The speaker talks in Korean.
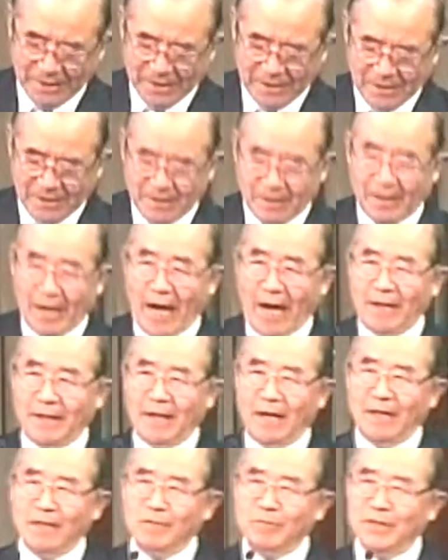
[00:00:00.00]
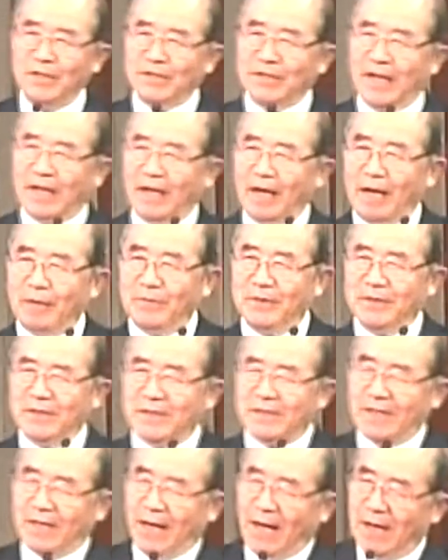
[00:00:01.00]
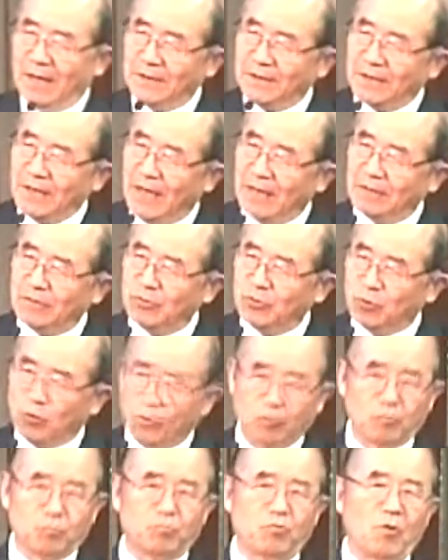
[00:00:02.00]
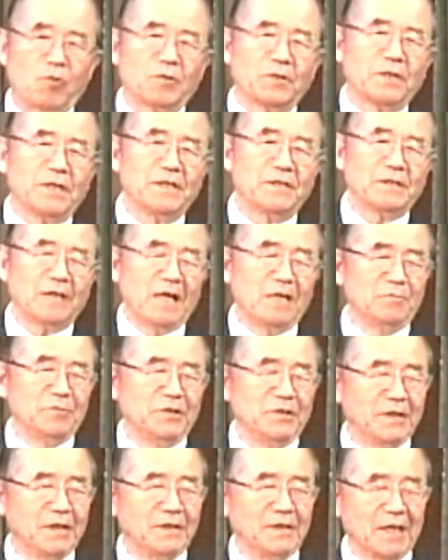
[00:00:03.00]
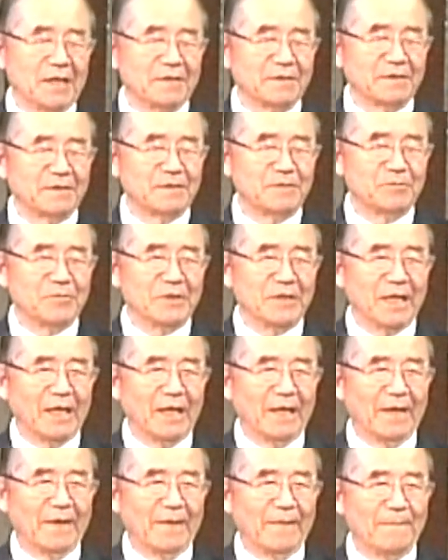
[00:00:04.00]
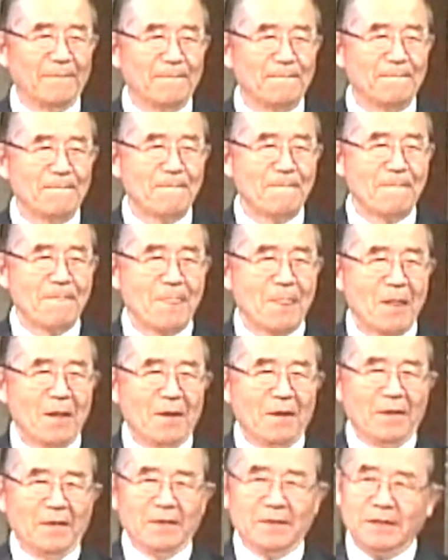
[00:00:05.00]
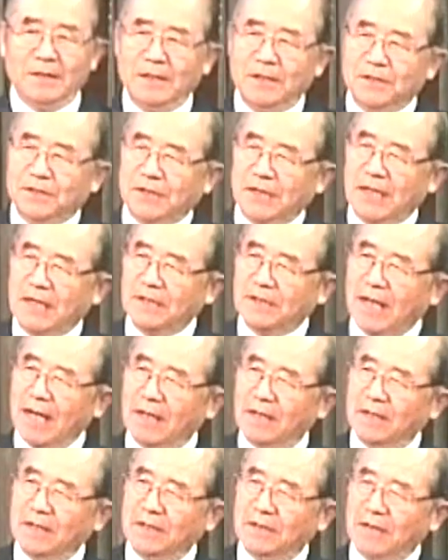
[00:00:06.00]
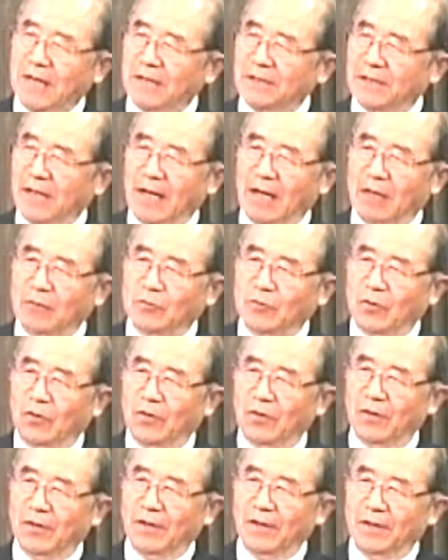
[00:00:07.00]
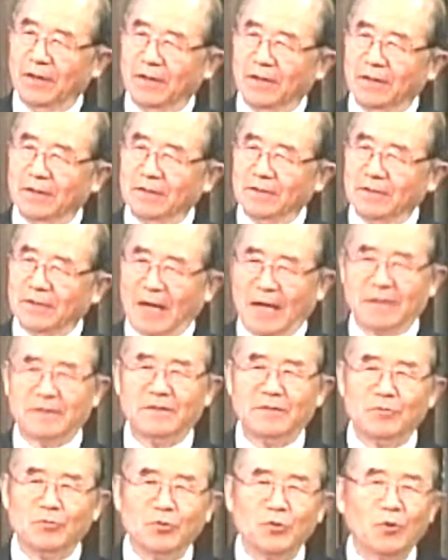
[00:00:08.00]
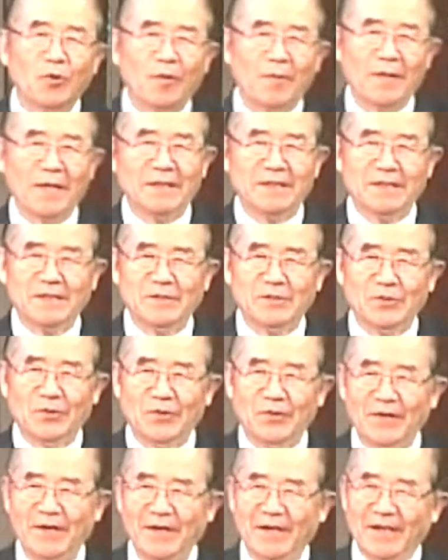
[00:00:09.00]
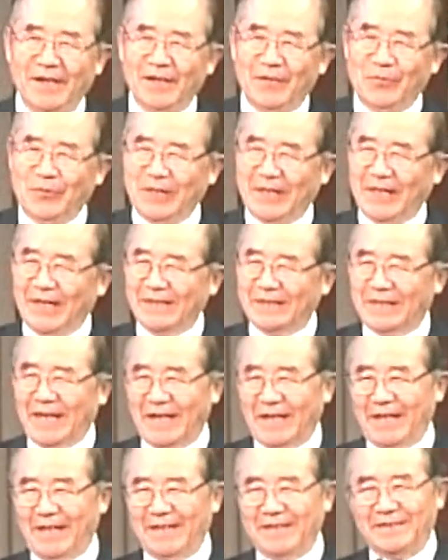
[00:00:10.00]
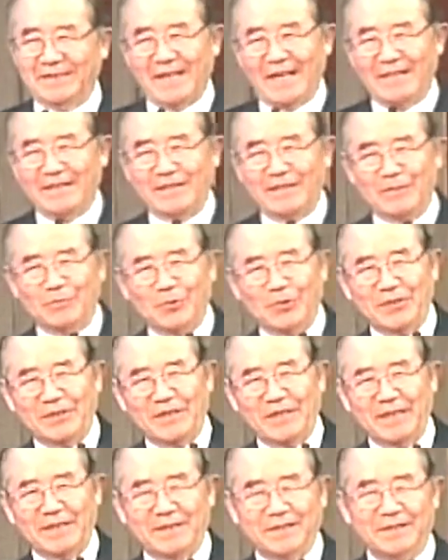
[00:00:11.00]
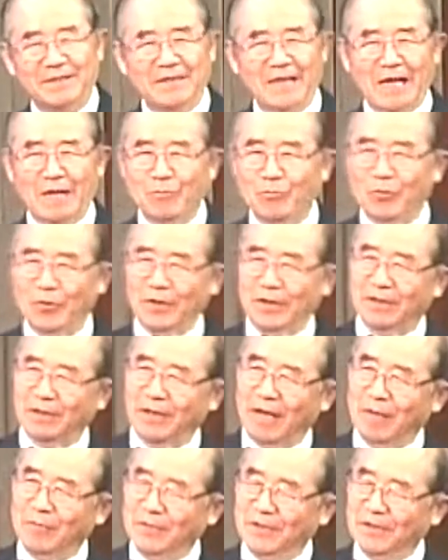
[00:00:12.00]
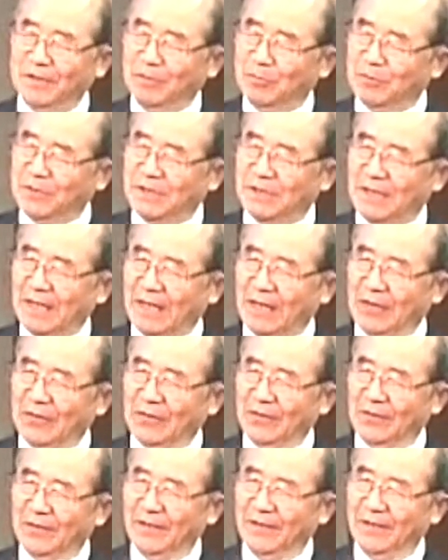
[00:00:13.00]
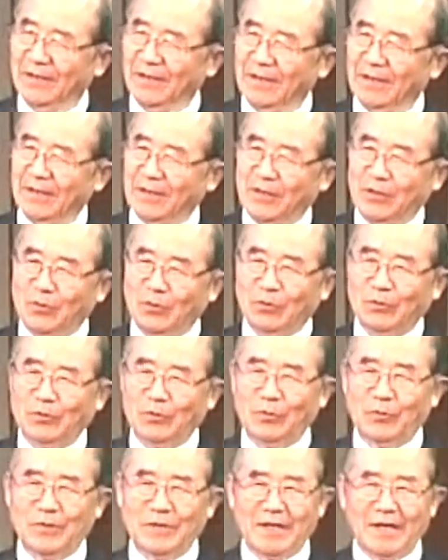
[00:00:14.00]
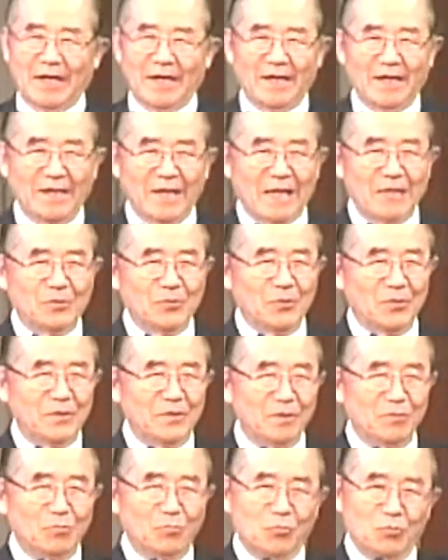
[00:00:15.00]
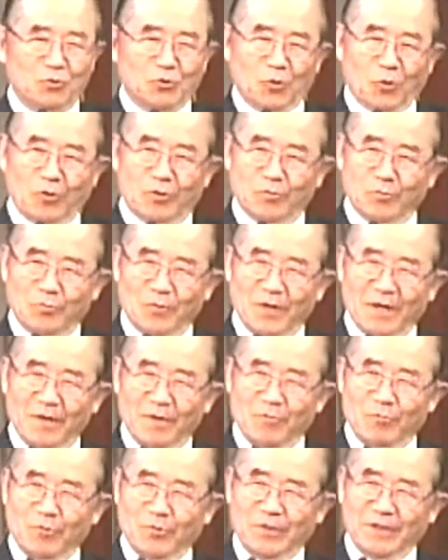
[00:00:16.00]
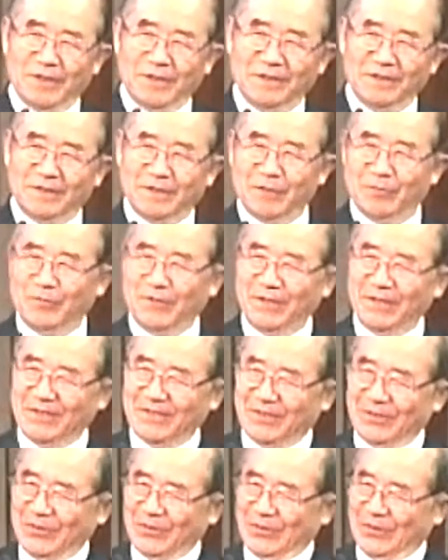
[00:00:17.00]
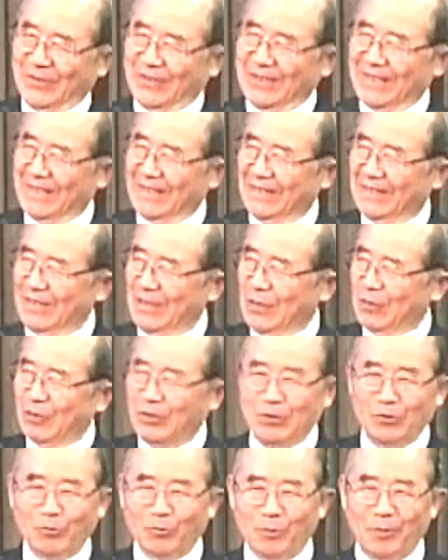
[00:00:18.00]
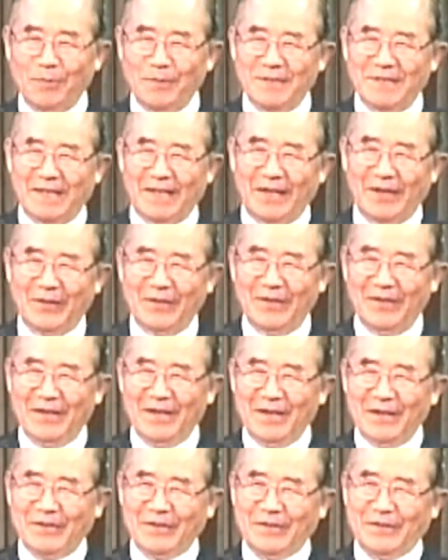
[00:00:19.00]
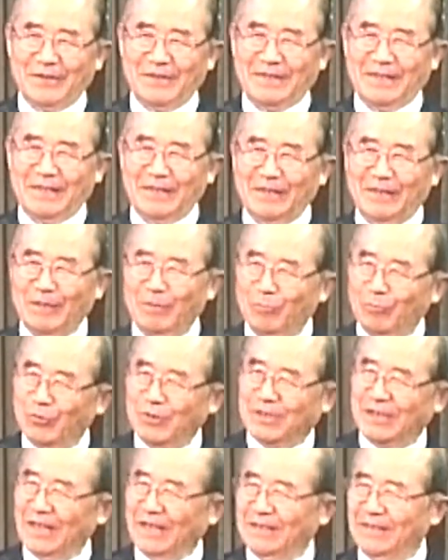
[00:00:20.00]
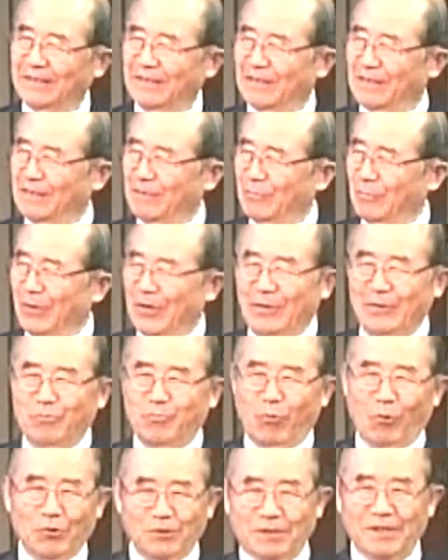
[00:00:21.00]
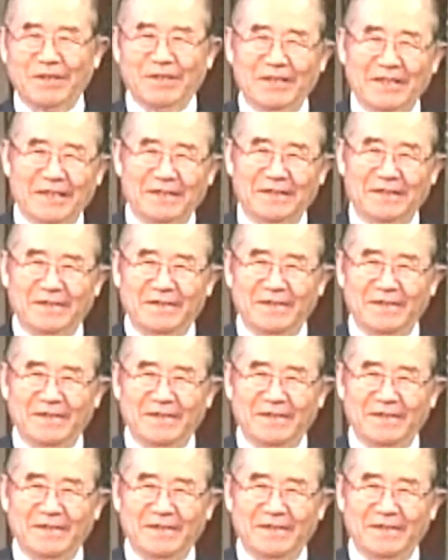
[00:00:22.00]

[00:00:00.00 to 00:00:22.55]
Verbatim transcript: 하나님을 사랑하면 가장 축복된 삶이 된다는 것입니다. 이 세상에 대한 사랑도 사실 위로가 많이 되죠. 우리가 사랑하는 자녀를 볼 때 그 행복감이 넘치잖아요. 그리고 또 우리가 가지고 있는 좋은 물건, 어떤 분은 좋은 그 귀중품 있잖아요. 그것이 금붙이가 되든 뭐 보석이 되든